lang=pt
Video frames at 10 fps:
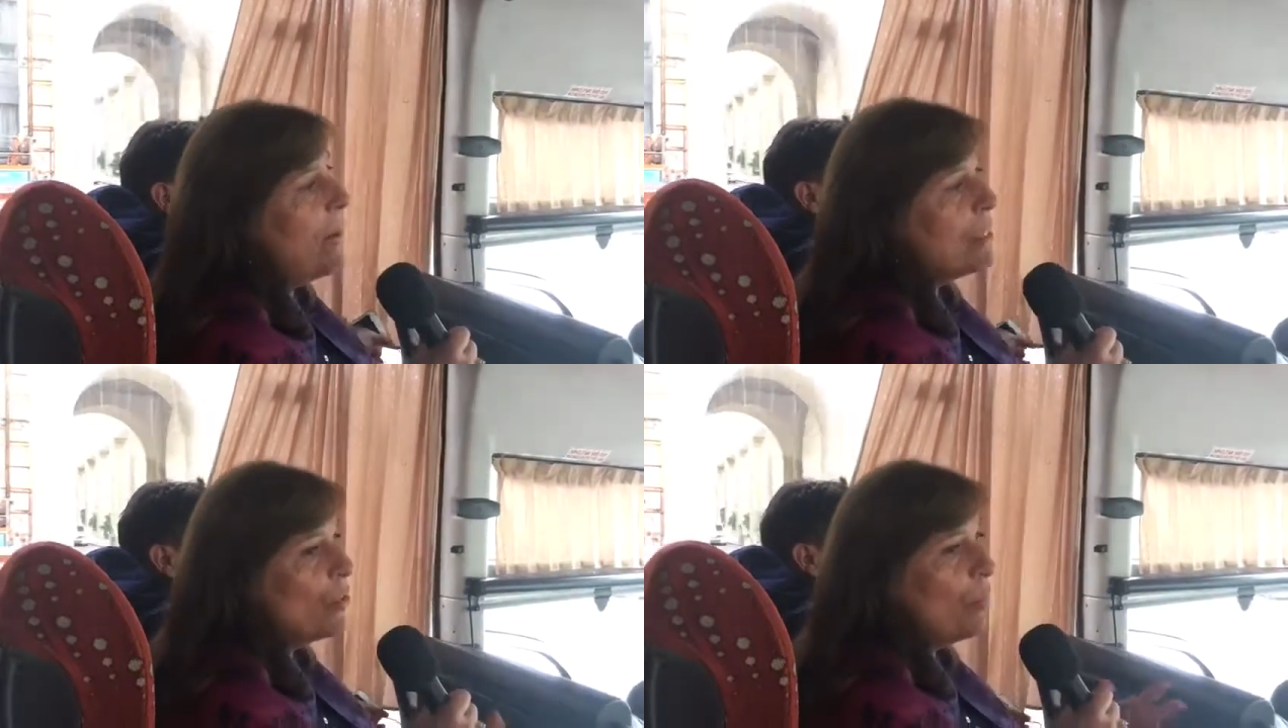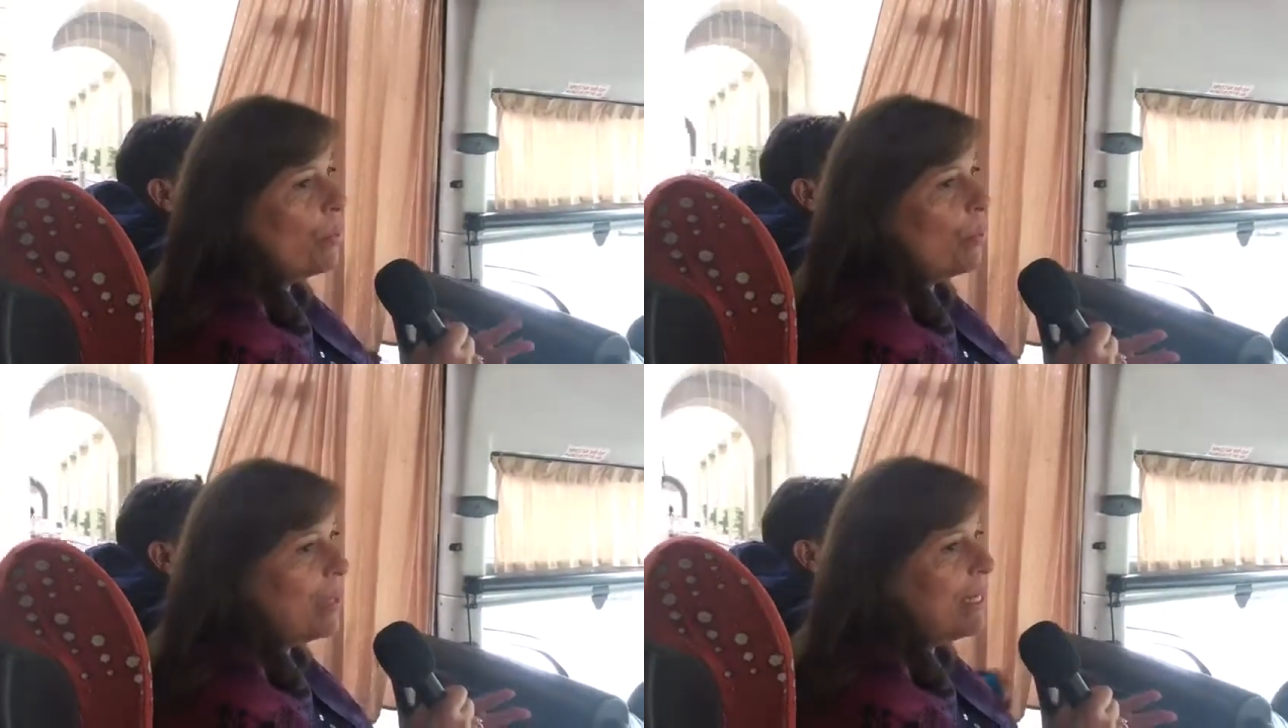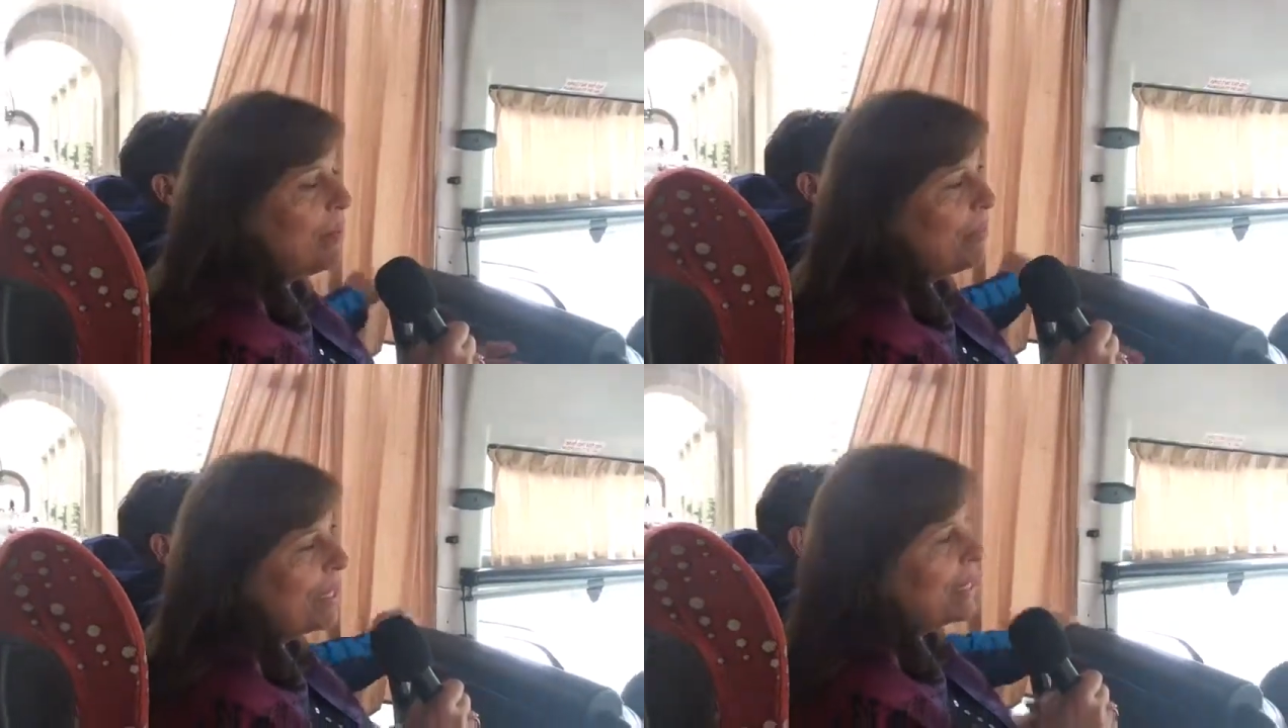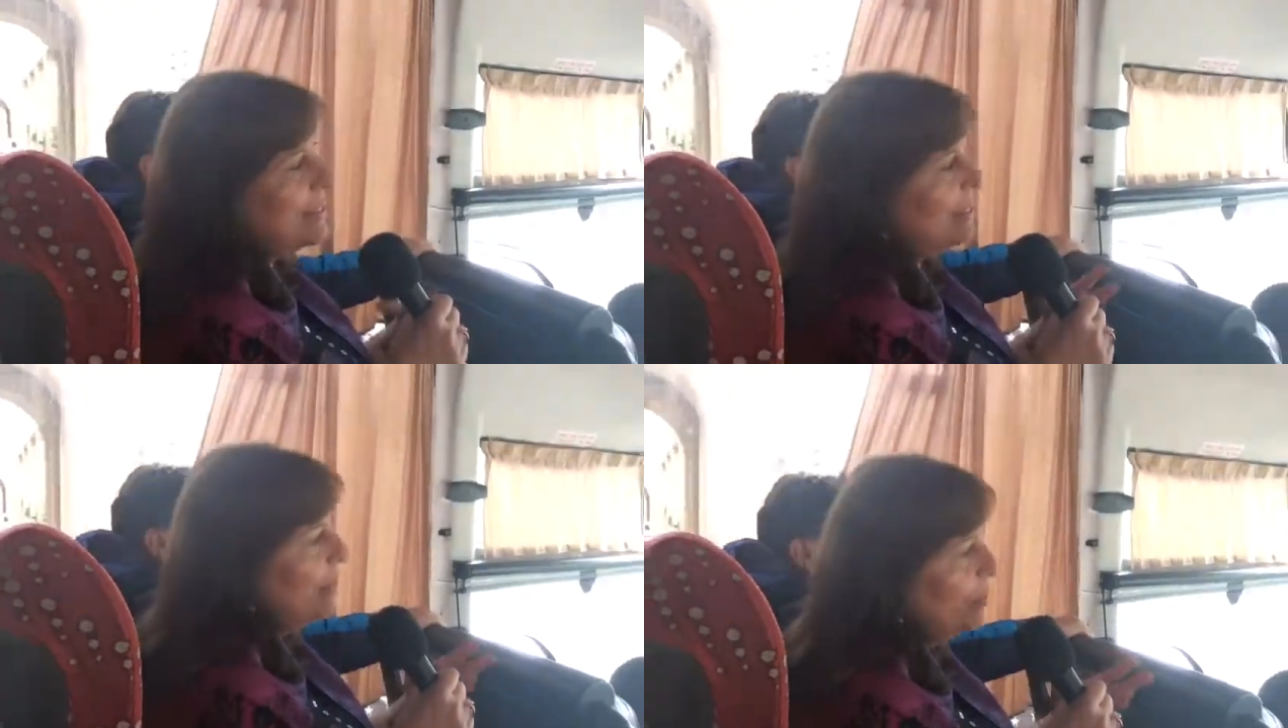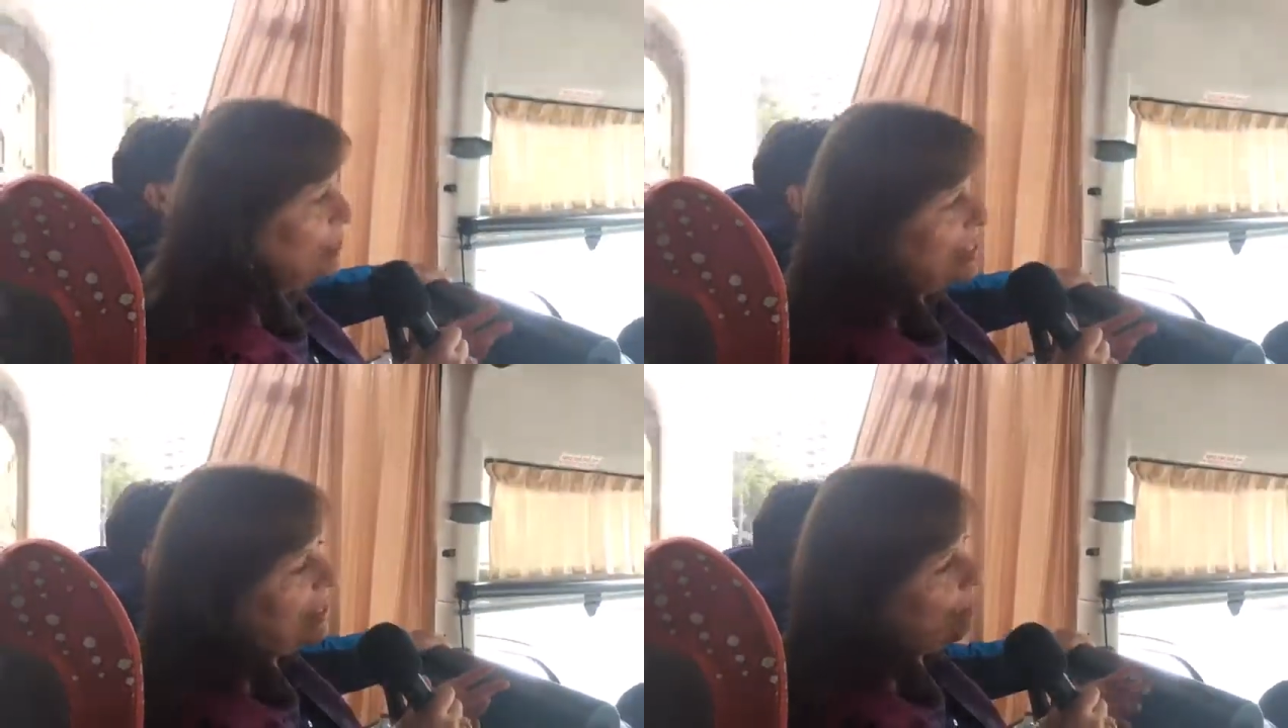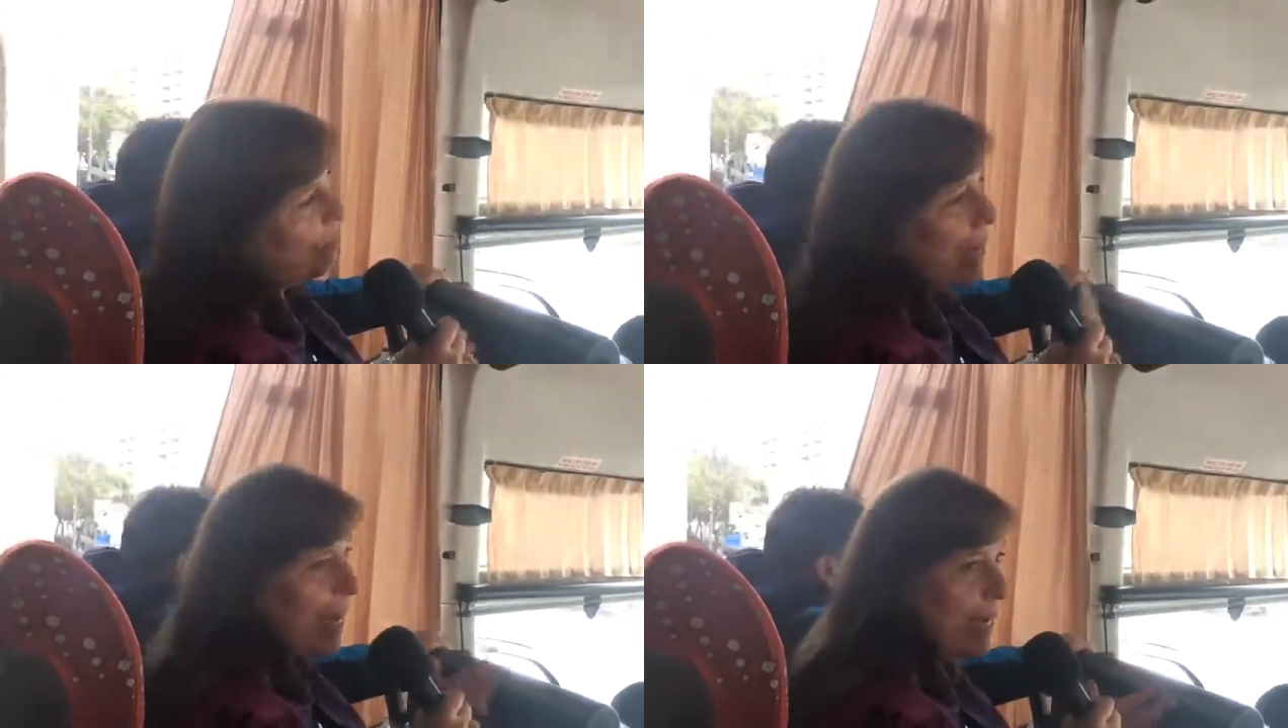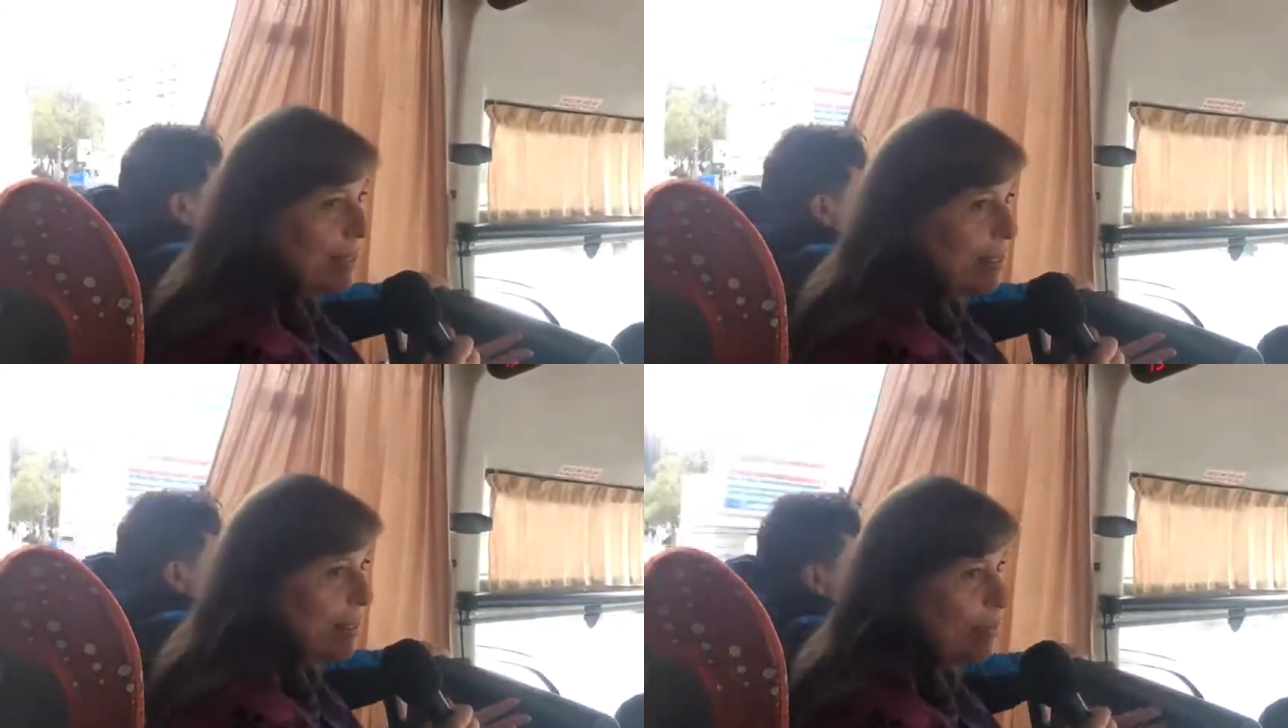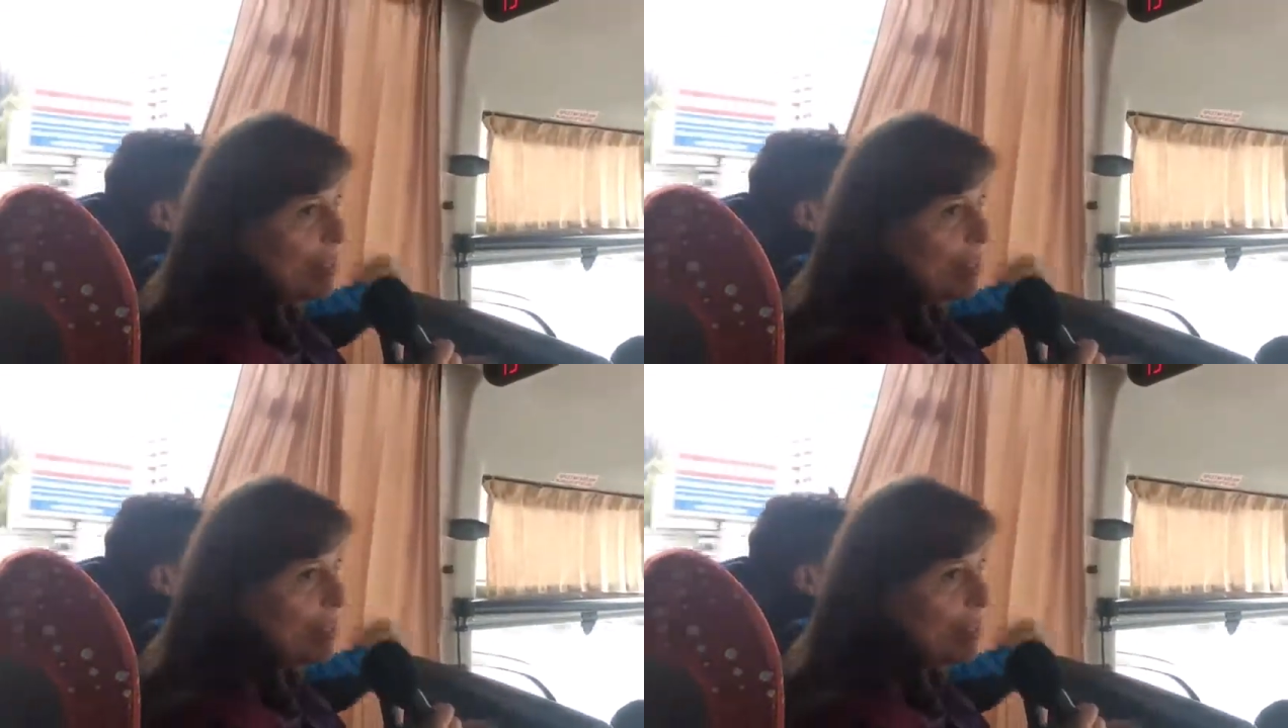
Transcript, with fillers: Mas o problema é que assim, você pede,